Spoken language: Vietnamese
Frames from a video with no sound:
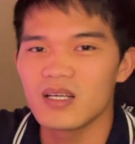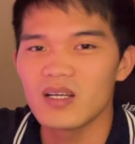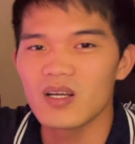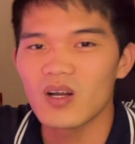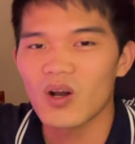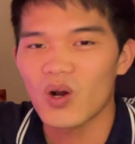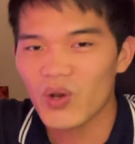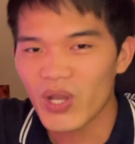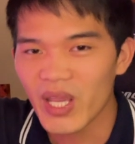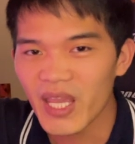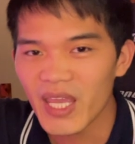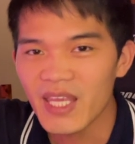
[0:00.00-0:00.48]

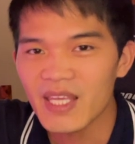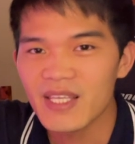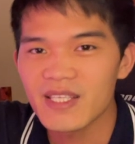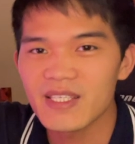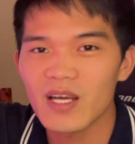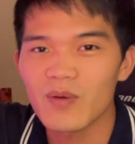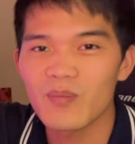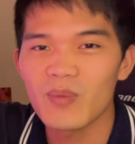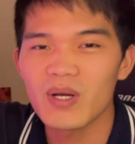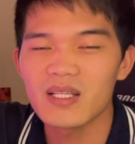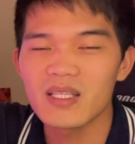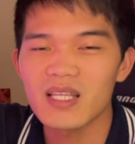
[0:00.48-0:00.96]
Ok, chào
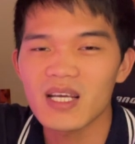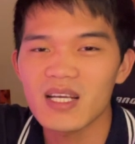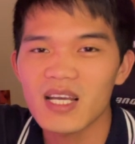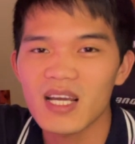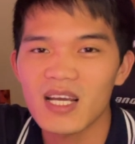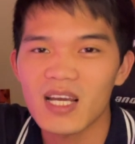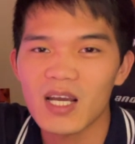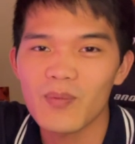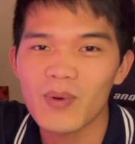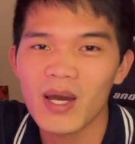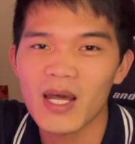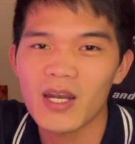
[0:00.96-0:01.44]
mừng tất cả
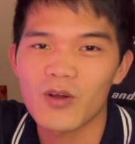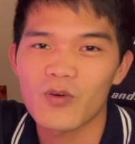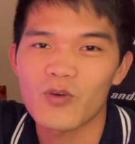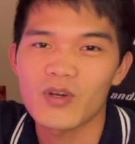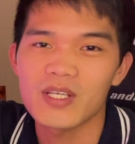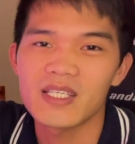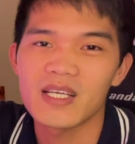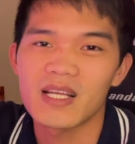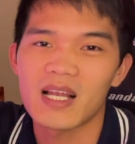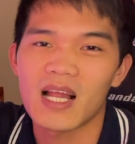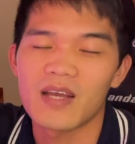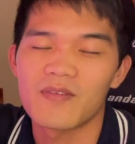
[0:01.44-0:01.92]
các bạn đã quay
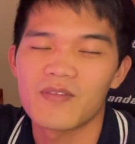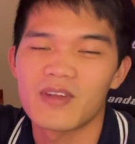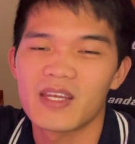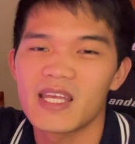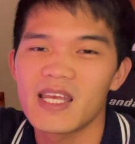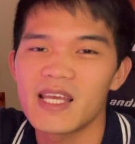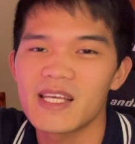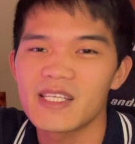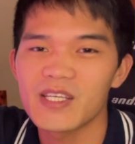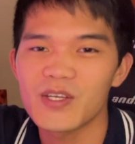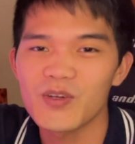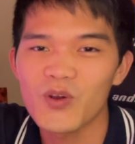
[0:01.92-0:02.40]
trở lại với
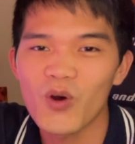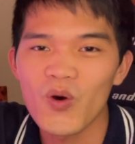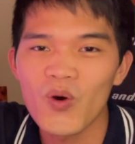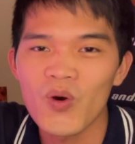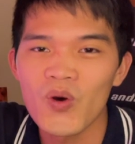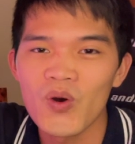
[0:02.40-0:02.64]
DA Channel